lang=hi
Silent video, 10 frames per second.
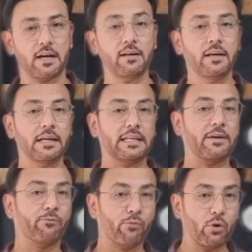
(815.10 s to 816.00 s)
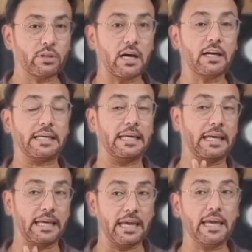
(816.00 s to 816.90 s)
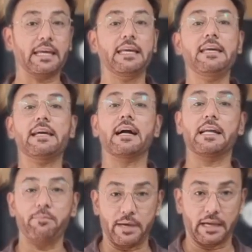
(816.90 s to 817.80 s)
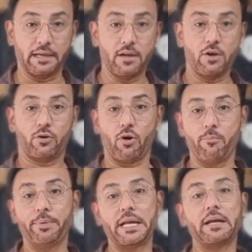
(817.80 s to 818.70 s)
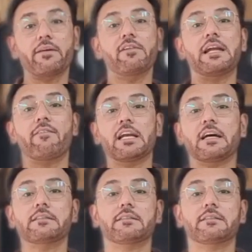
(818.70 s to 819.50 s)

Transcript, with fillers: था ये वो था कि एक ही गाड़ी में कॉम्पिटेटिव लेवल का